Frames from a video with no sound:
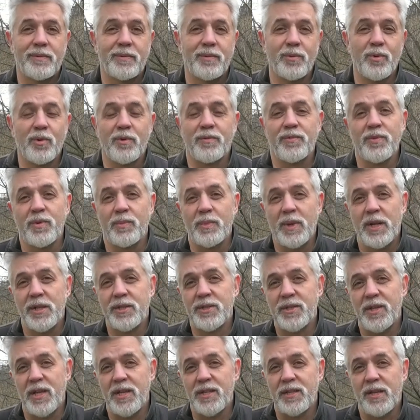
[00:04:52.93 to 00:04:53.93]
уровню
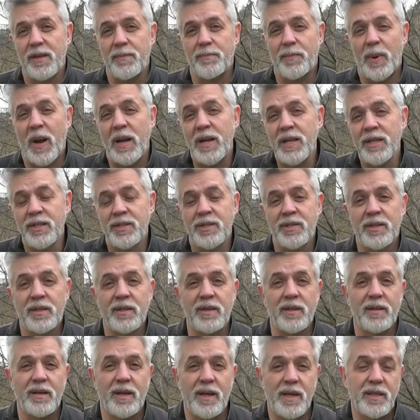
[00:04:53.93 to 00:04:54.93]
милицейской
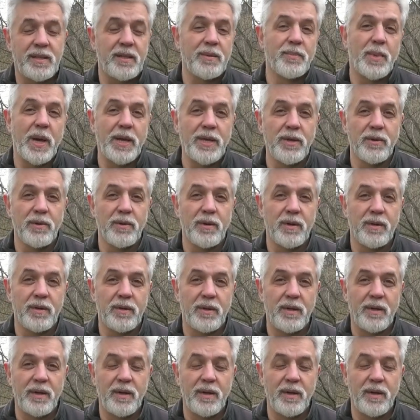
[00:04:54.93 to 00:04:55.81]
полиции – это майор.